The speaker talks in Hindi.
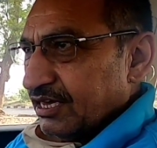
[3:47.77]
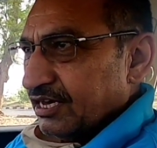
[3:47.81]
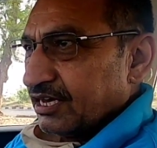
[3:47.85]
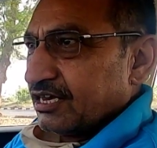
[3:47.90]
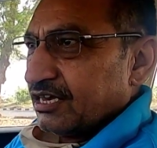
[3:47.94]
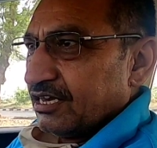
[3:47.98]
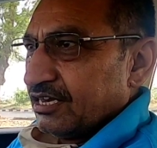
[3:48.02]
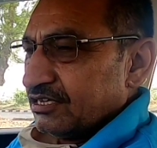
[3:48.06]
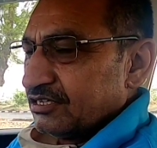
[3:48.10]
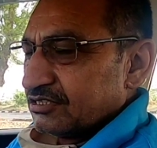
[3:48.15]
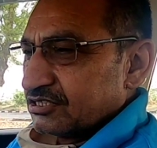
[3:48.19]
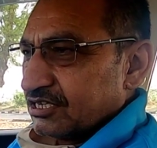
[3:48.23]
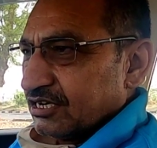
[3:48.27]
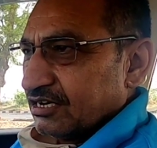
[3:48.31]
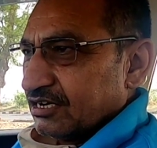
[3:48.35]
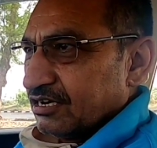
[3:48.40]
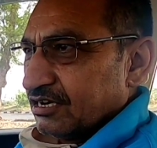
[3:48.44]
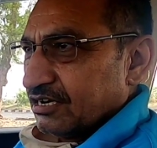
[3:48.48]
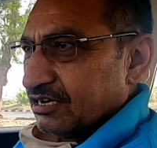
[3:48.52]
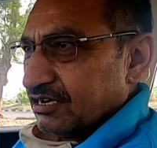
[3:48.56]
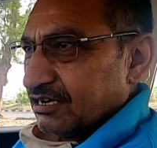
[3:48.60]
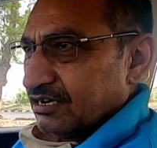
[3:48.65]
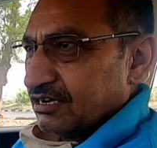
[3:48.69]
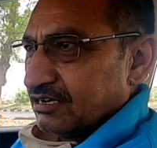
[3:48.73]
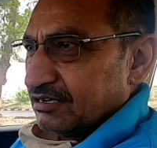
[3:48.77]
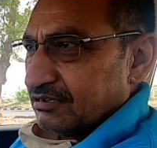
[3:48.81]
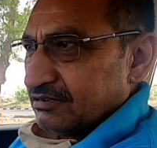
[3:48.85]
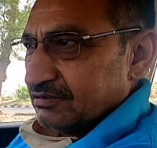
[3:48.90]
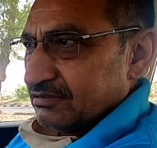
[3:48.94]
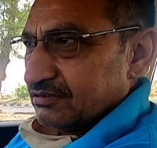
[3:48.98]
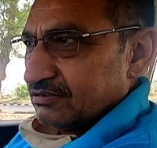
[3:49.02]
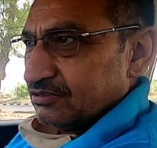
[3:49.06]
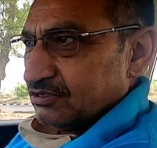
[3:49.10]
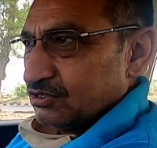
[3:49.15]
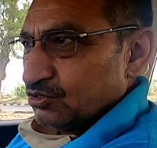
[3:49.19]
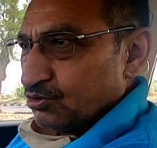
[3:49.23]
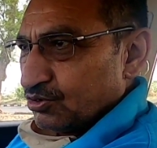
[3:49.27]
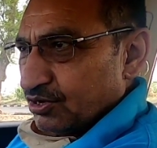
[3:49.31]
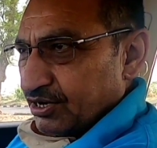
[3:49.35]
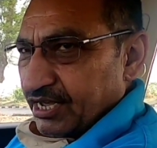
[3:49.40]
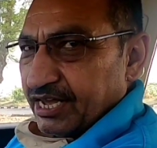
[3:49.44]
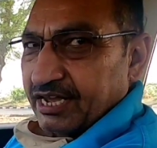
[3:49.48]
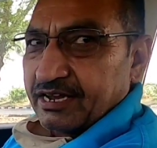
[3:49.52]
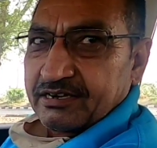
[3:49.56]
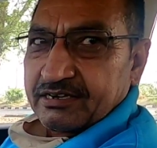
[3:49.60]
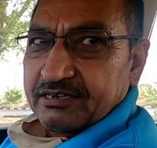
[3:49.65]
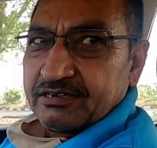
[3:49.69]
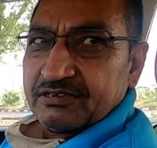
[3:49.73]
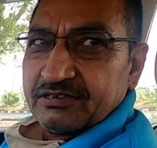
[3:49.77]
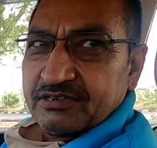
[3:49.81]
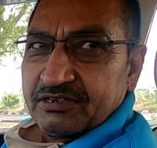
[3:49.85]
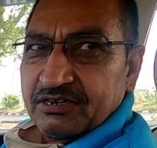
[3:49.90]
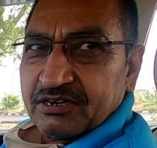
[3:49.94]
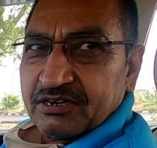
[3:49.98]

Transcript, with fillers: लेके इसका जो टैंक